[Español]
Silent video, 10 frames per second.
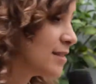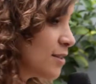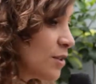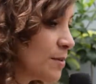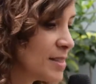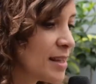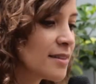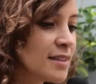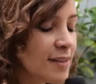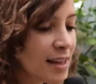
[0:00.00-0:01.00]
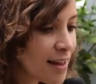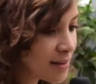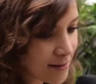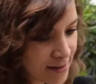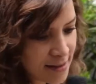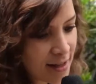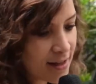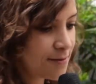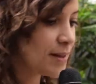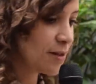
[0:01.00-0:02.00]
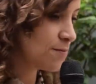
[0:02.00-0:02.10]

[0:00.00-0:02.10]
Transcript: haciendo demasiada actividad. La verdad es que